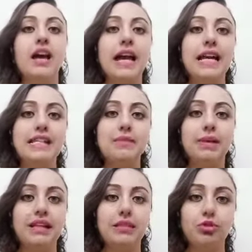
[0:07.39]
هي دي يا
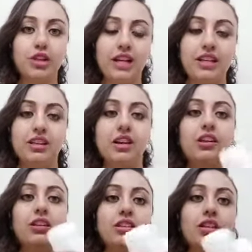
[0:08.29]
بنات المنتجات اللي انا
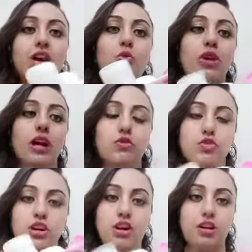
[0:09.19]
خلصتها كلها في
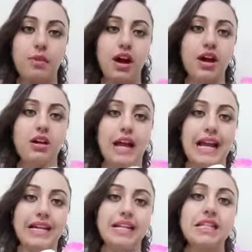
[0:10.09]
شهر أربعة
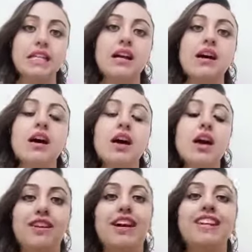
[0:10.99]
حاجات كتيره
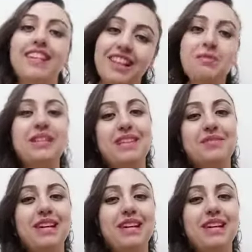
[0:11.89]
يلا بينا نبدا